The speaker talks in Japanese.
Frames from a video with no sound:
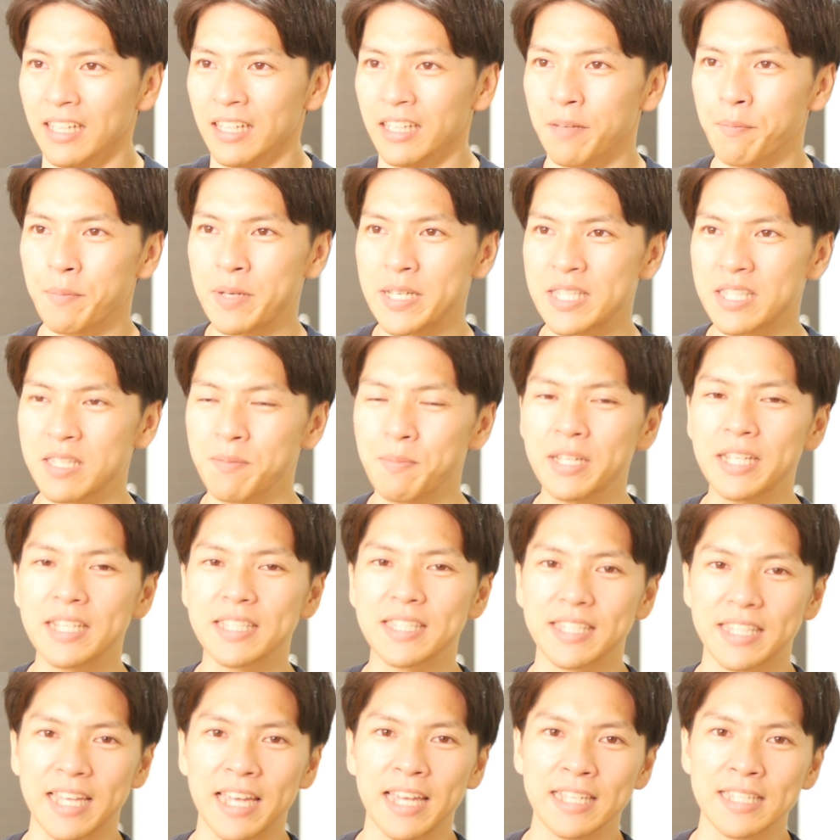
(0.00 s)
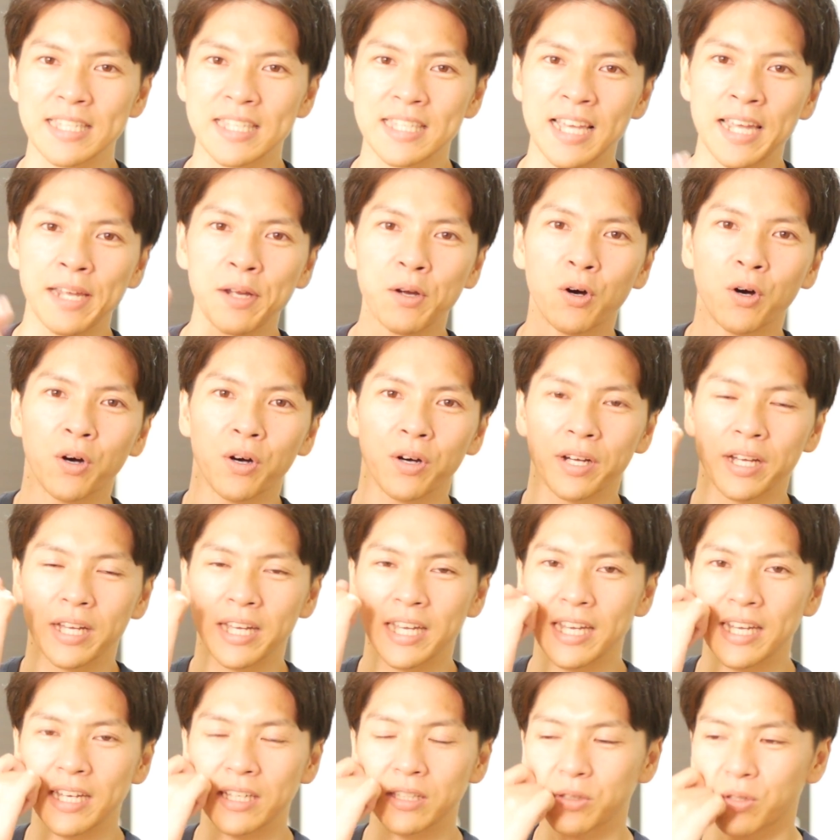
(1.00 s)
で、三つ目ですね。最後、
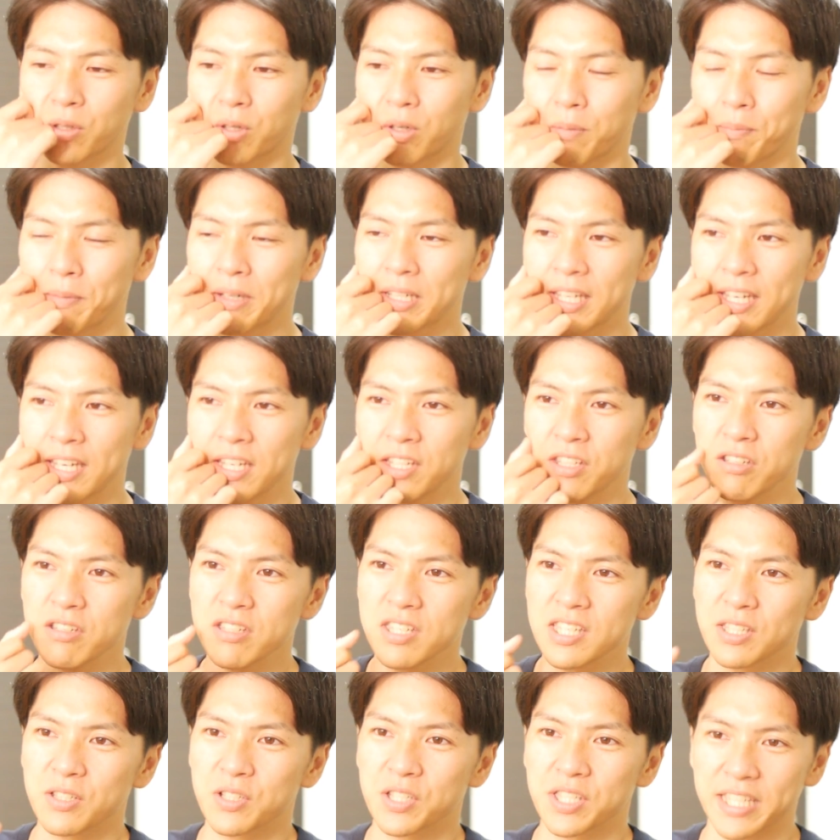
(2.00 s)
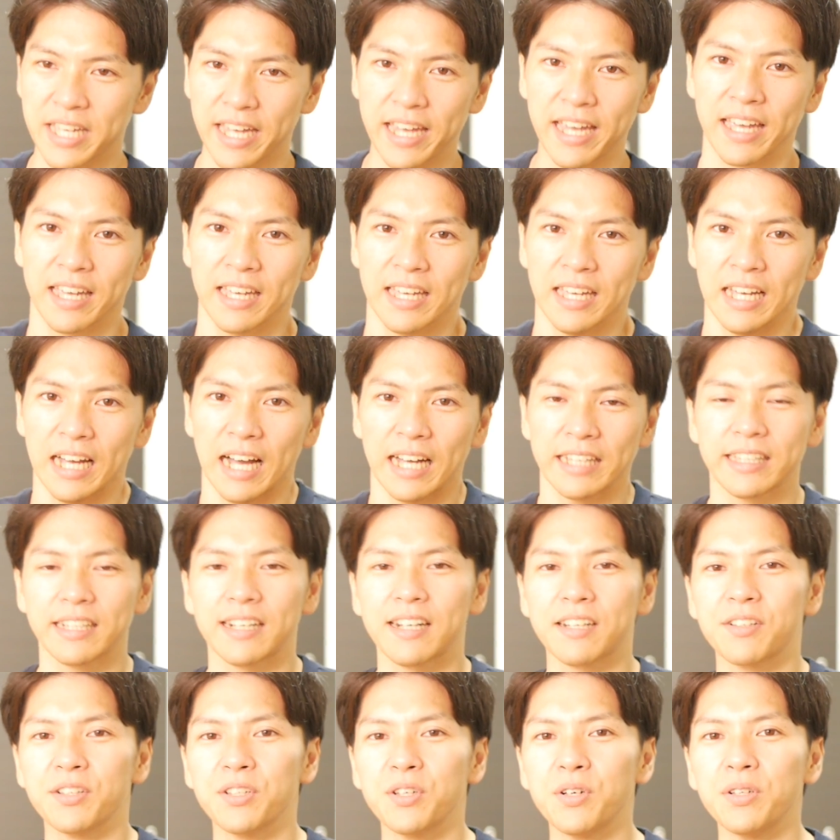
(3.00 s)
えっと、まあ研究者として
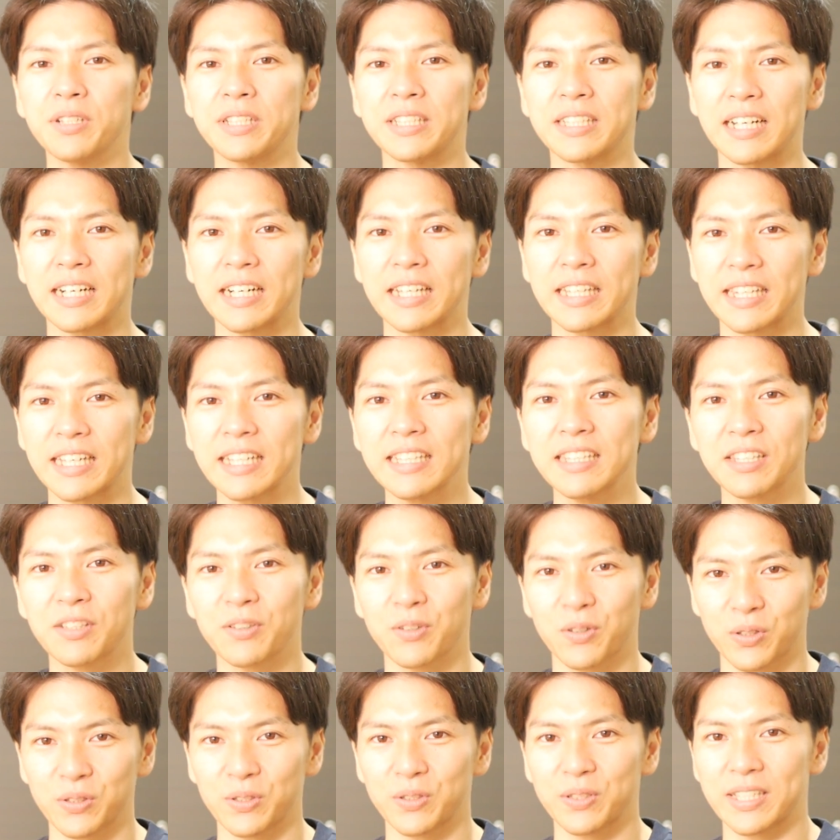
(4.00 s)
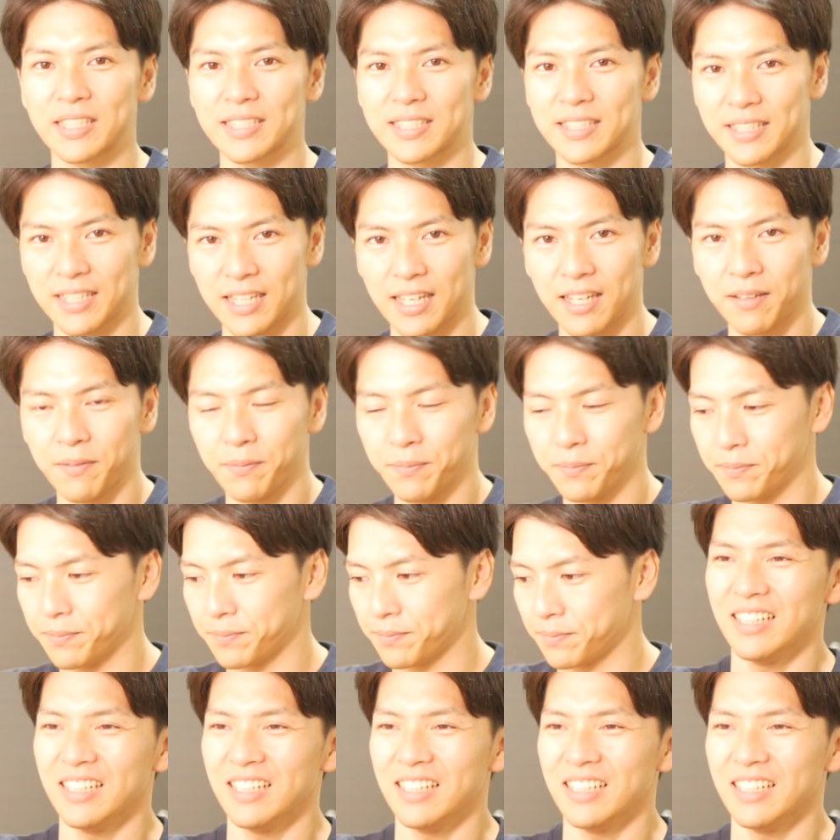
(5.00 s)
働くようになれたっていうことですね。